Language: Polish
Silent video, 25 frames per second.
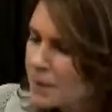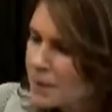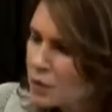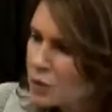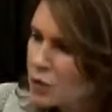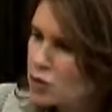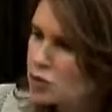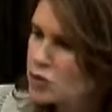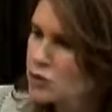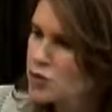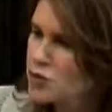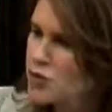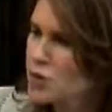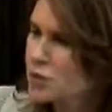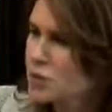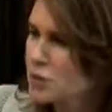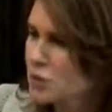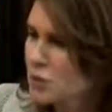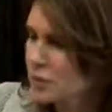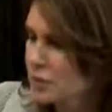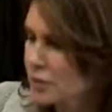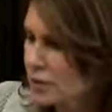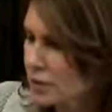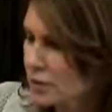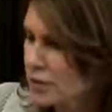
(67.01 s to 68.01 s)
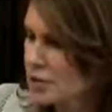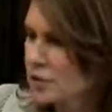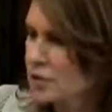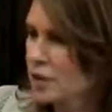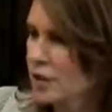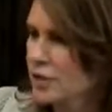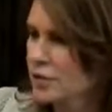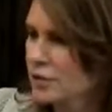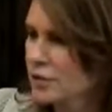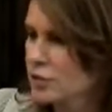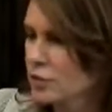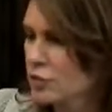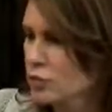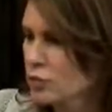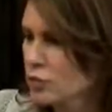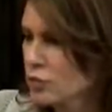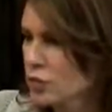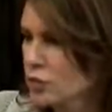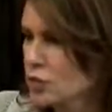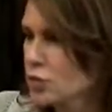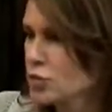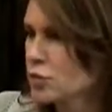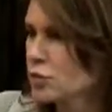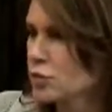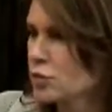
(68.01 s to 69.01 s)
No i oczywiście potem każdy akt jest od
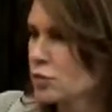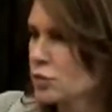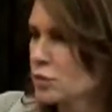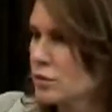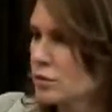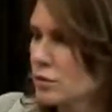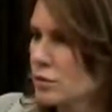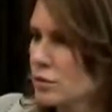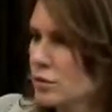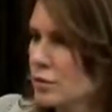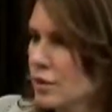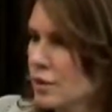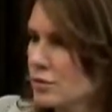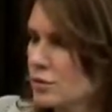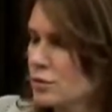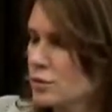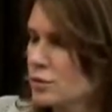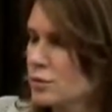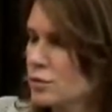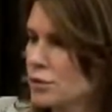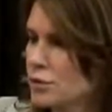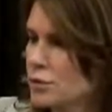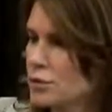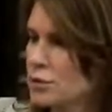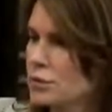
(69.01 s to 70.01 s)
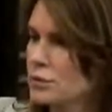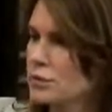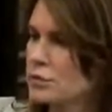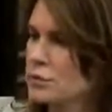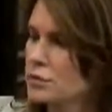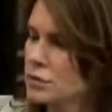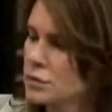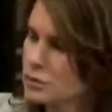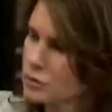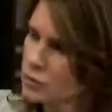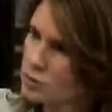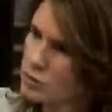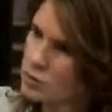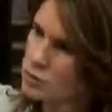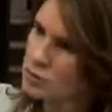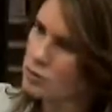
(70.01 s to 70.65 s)
8 do 11 minut i